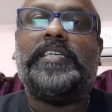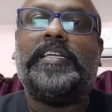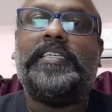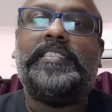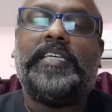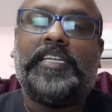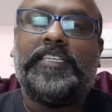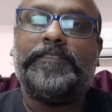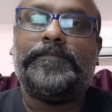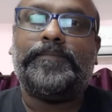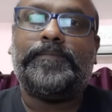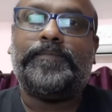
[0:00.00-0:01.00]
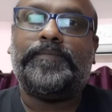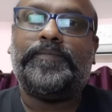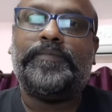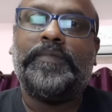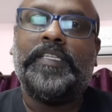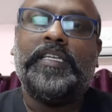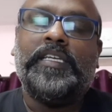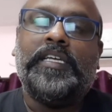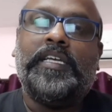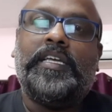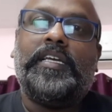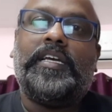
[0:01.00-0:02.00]
సరే సరే
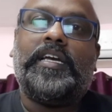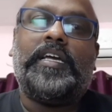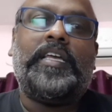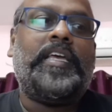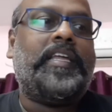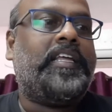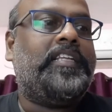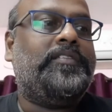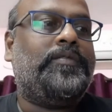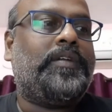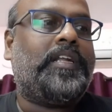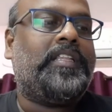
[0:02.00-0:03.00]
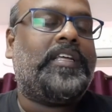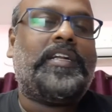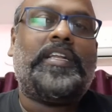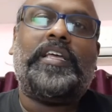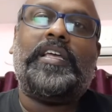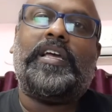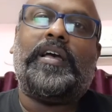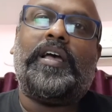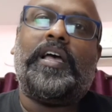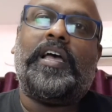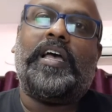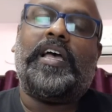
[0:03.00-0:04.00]
ఇంకా ఏ రేంజ్ ఉంటుందంటే ఇంకా
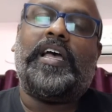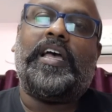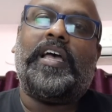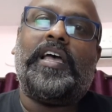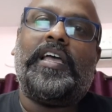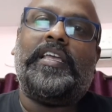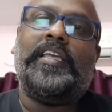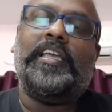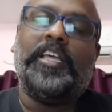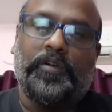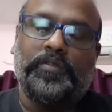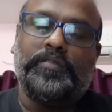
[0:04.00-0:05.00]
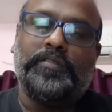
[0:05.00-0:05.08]
హీరో